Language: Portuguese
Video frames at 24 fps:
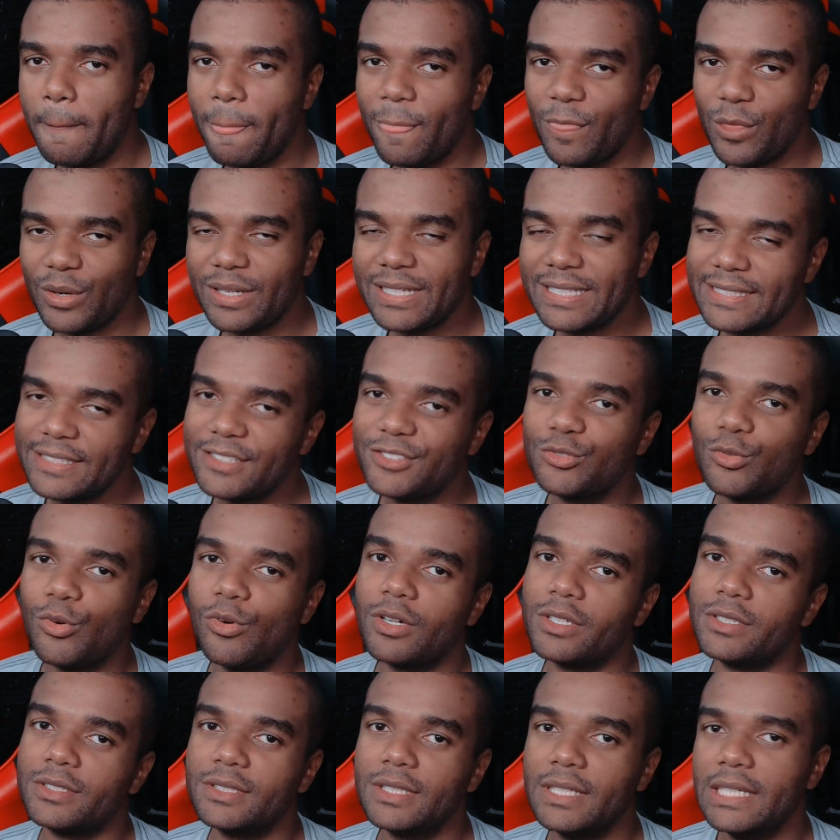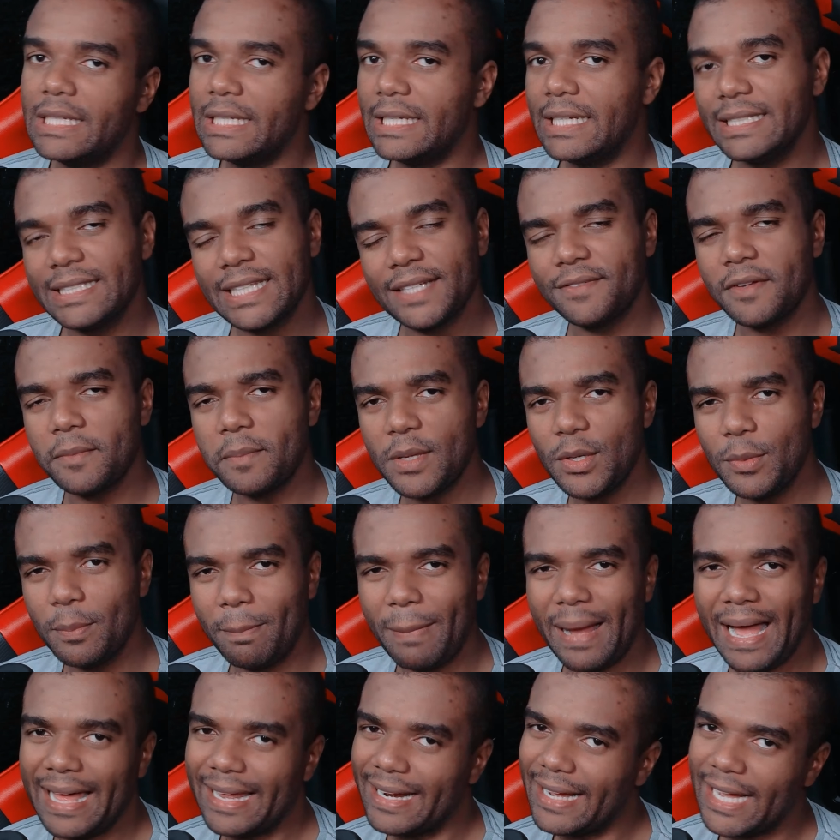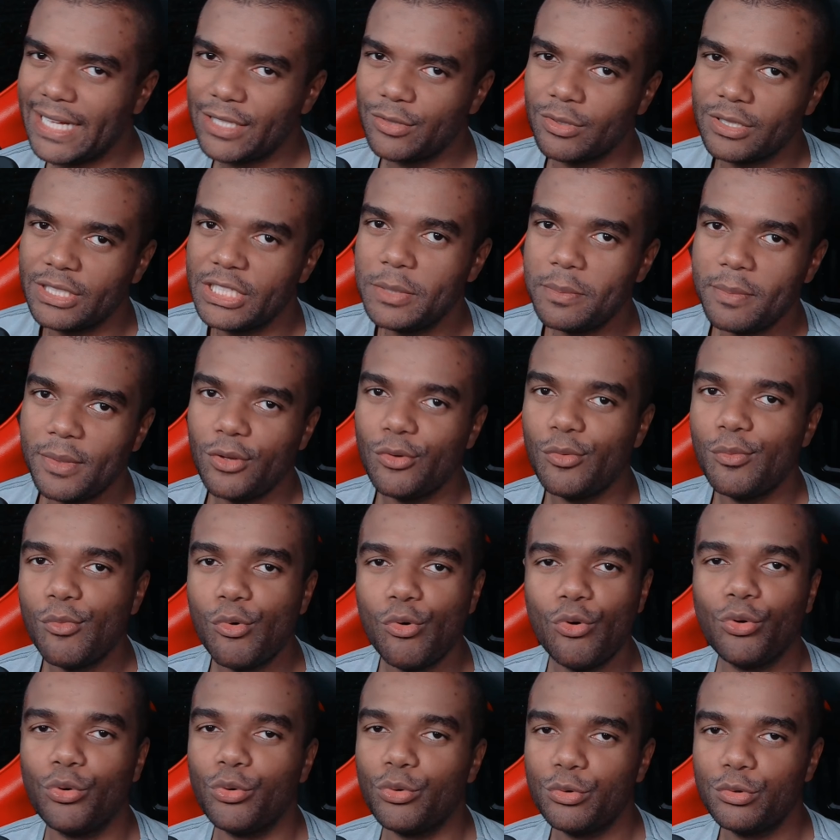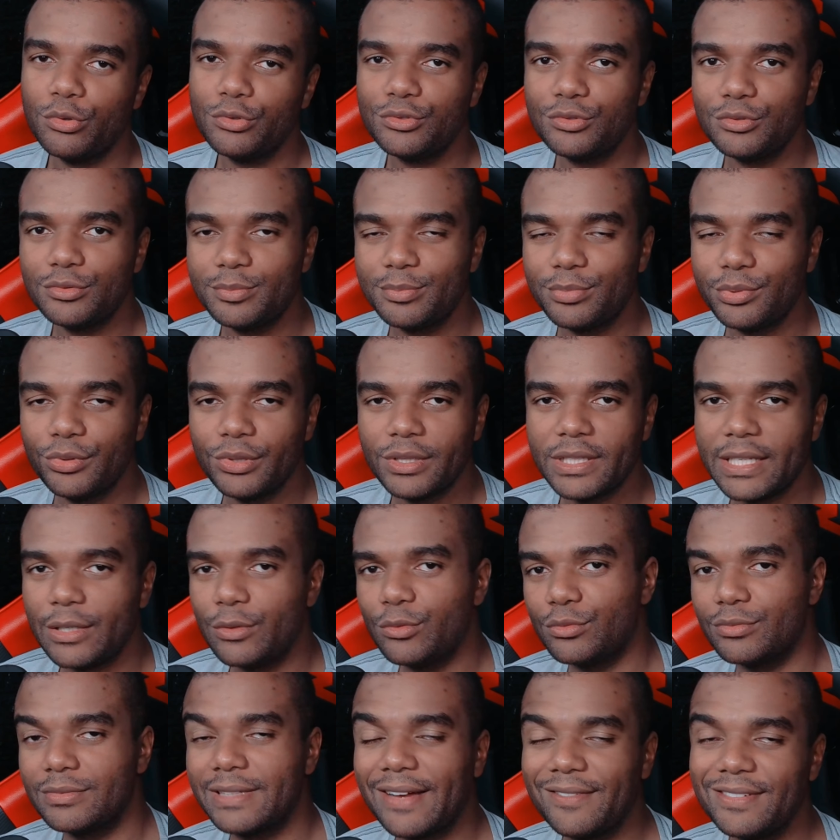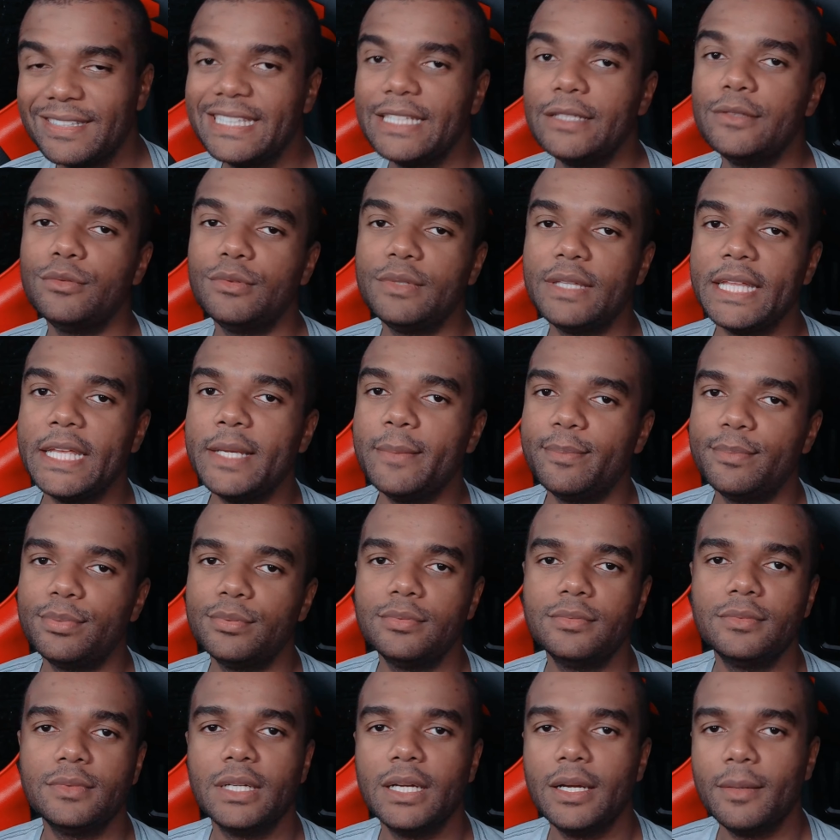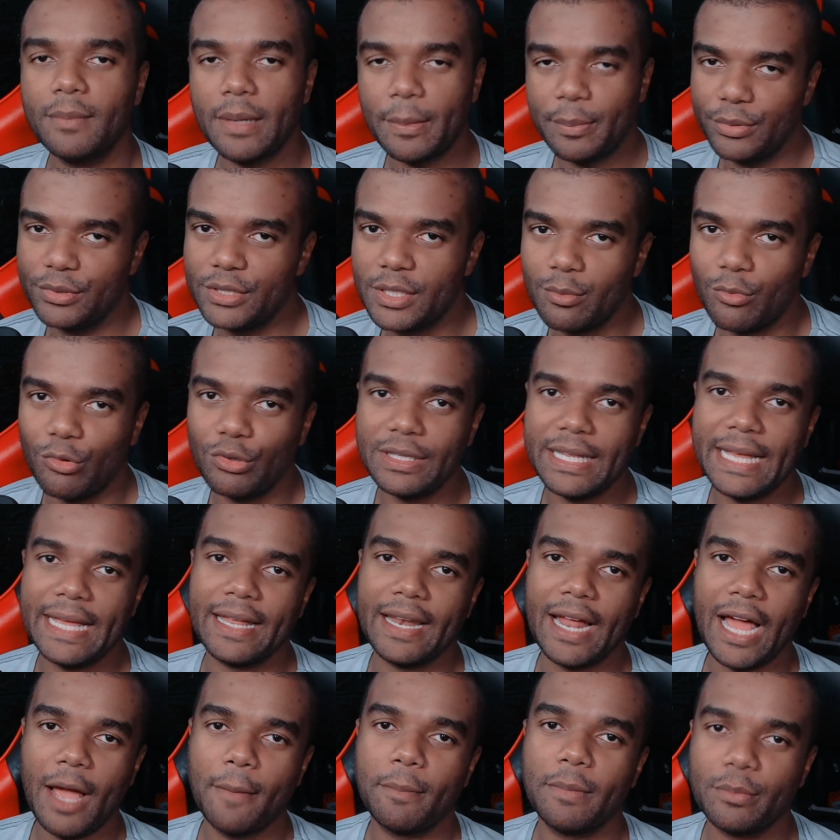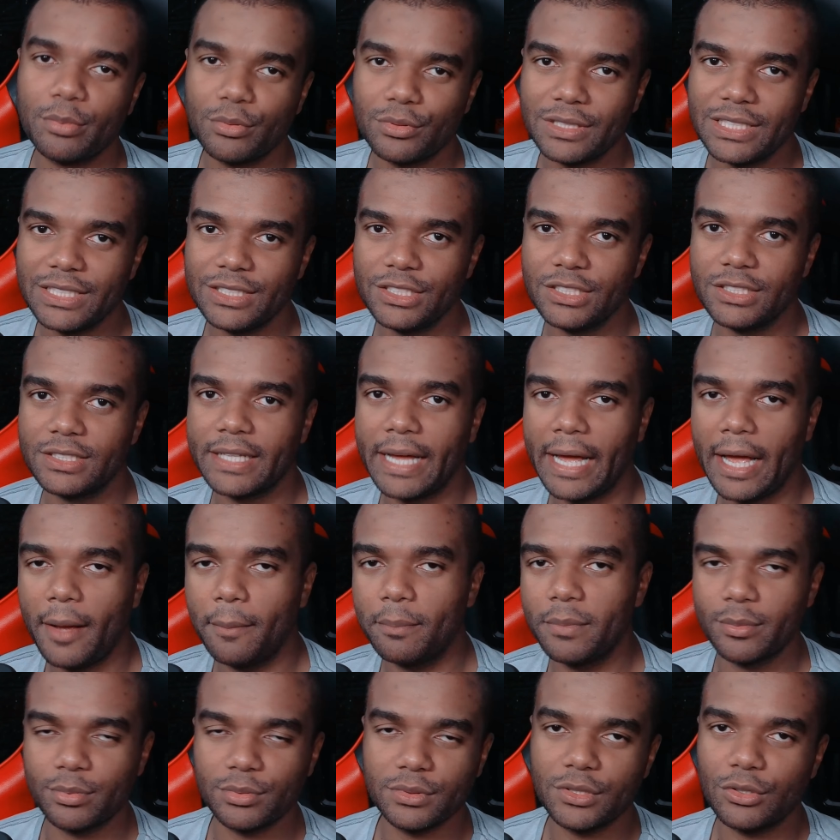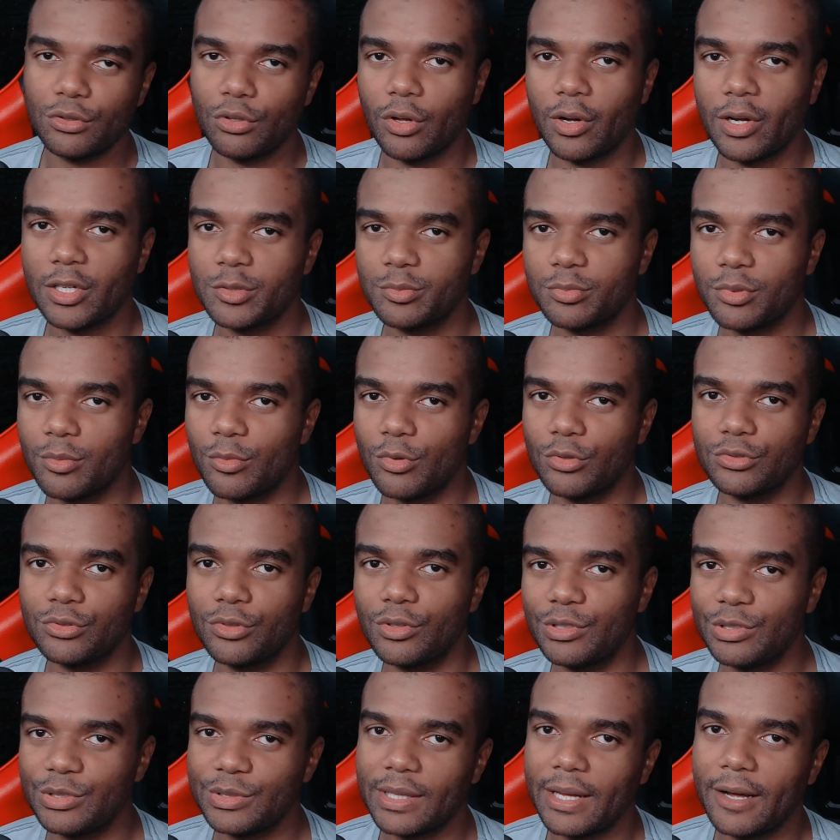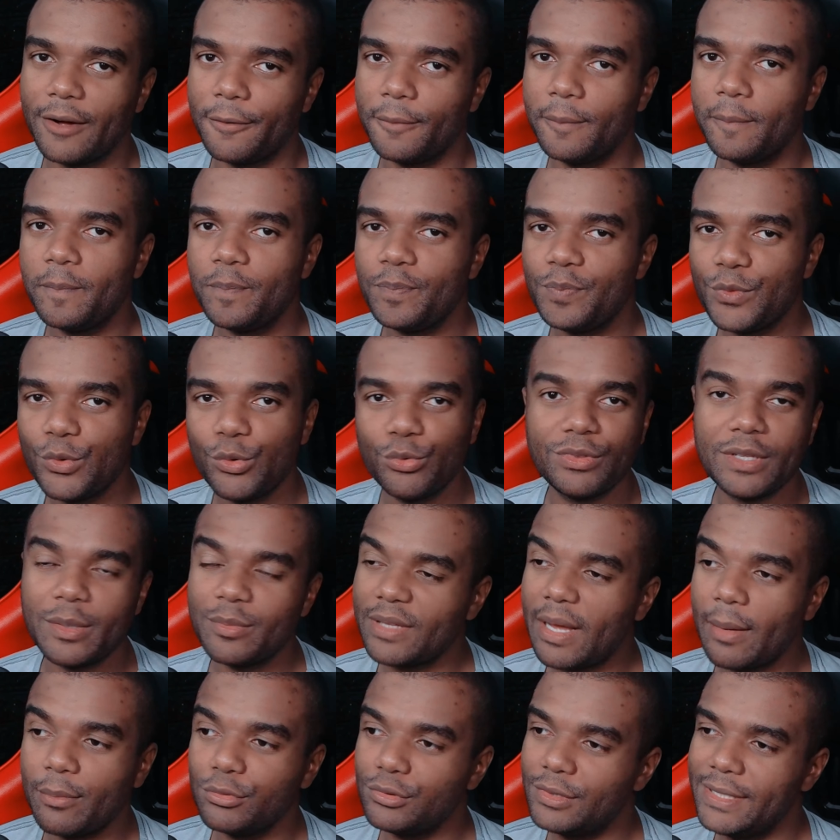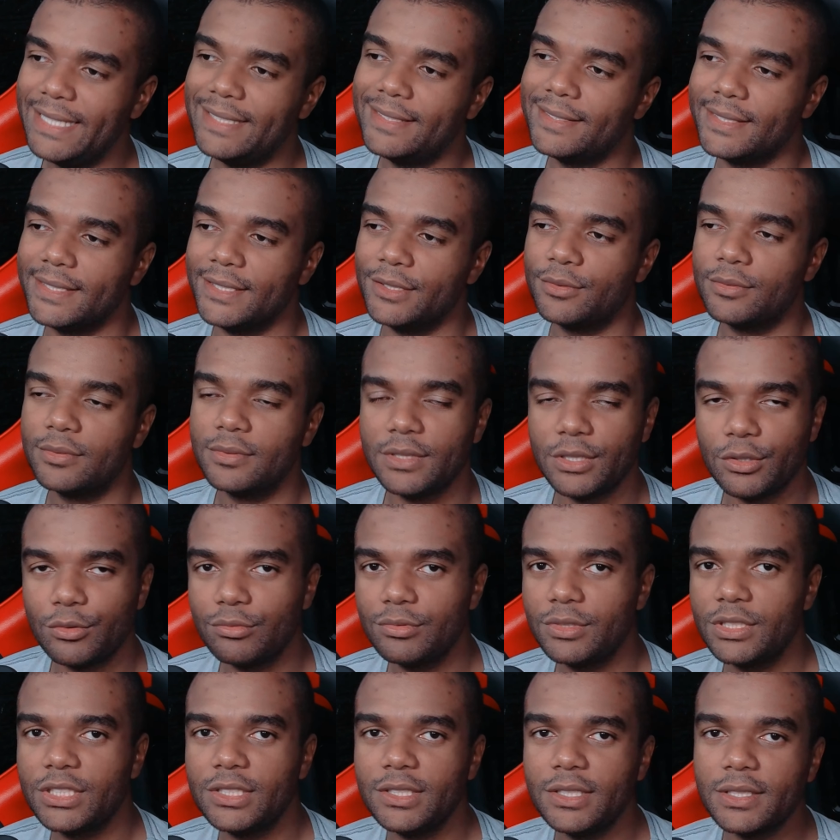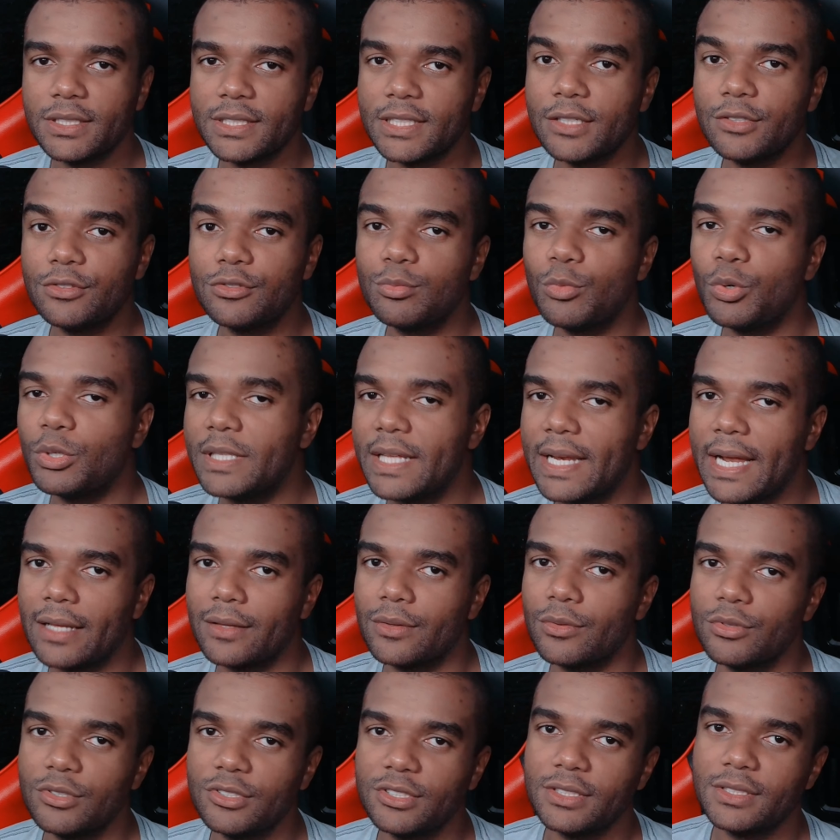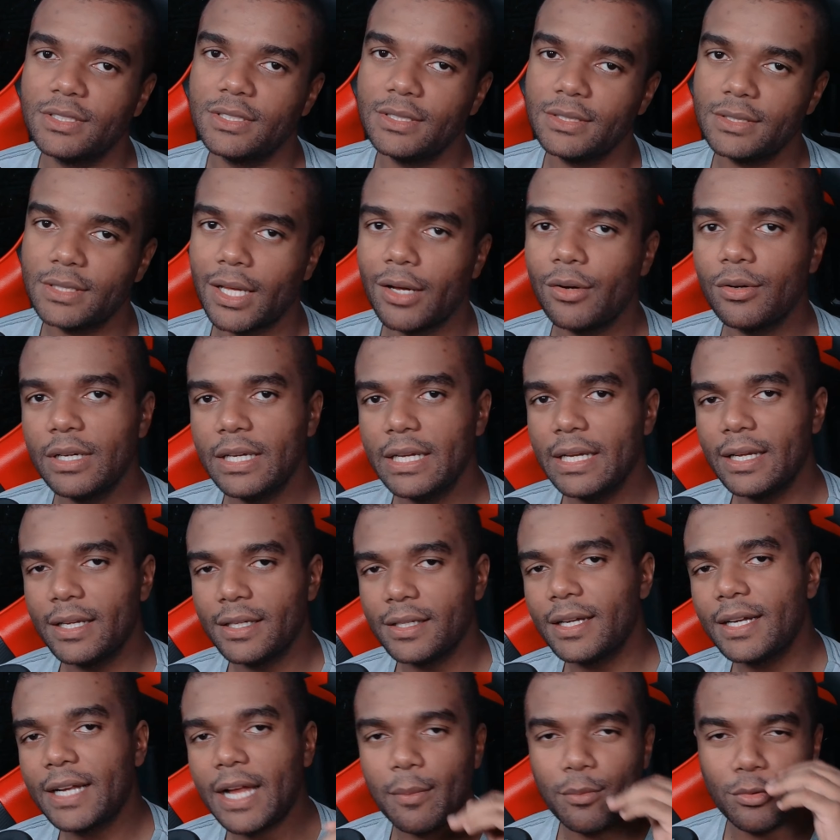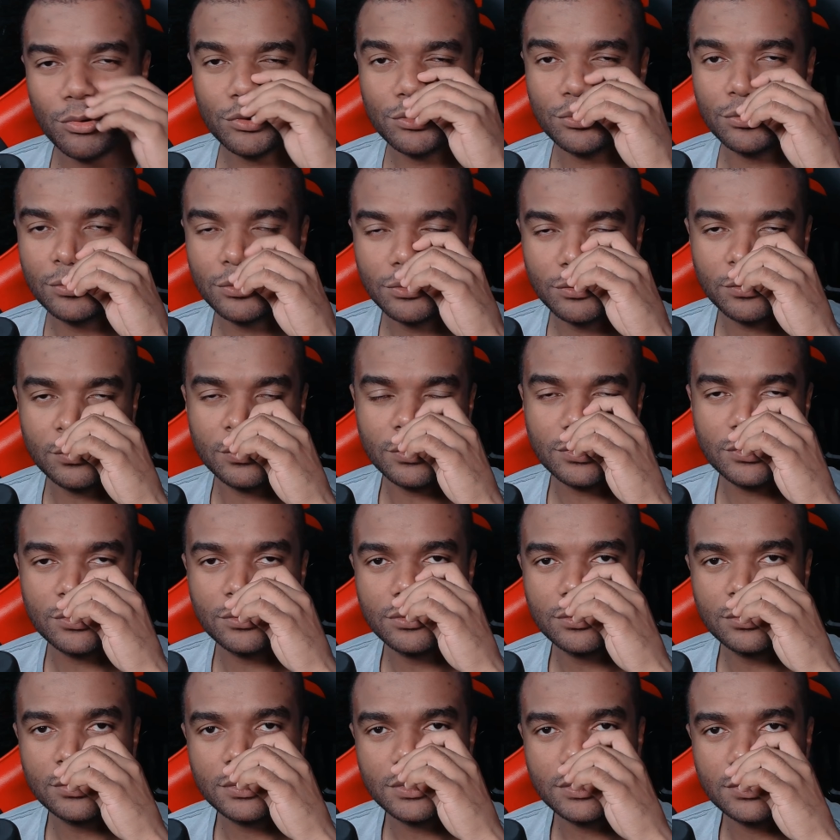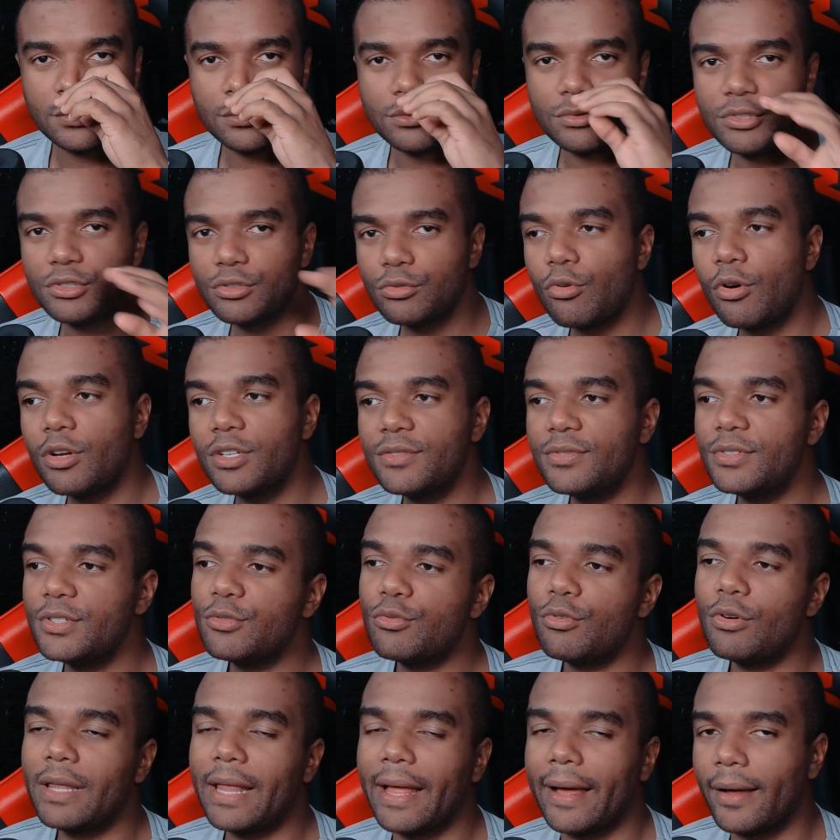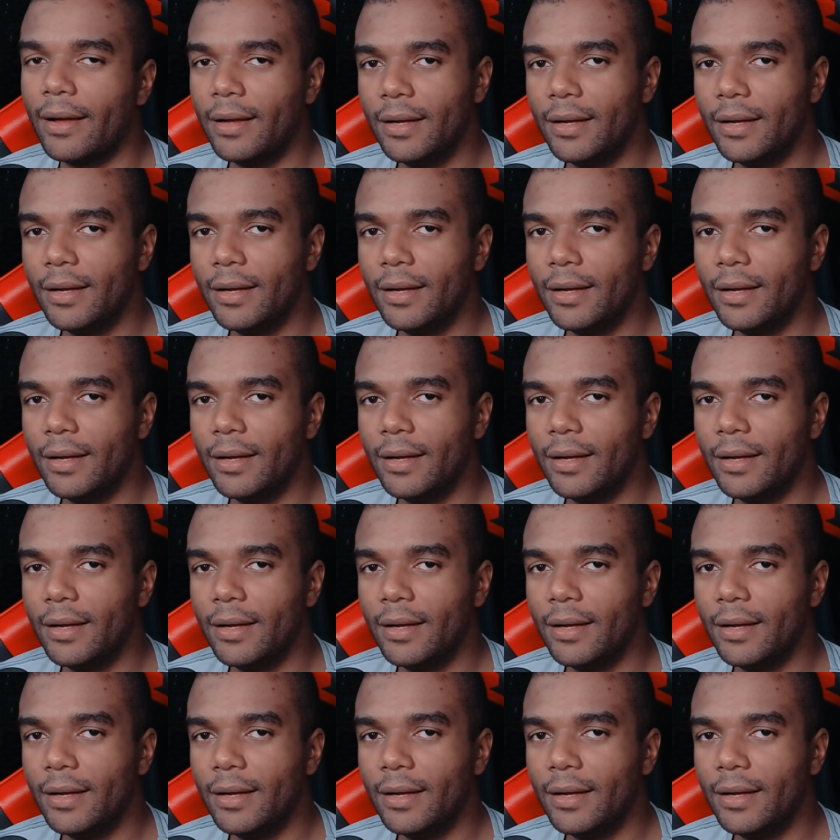Só que esse Discord, ele tava meio parado ali, meio moroso, porque eu não tava tendo tempo para poder moderar, para poder editar, para poder colocar as promoções e tal. O tempo estava muito restrito e eu não tinha tantos moderadores assim e tal. E acabou que o, que, o, que o Discord ficou lá.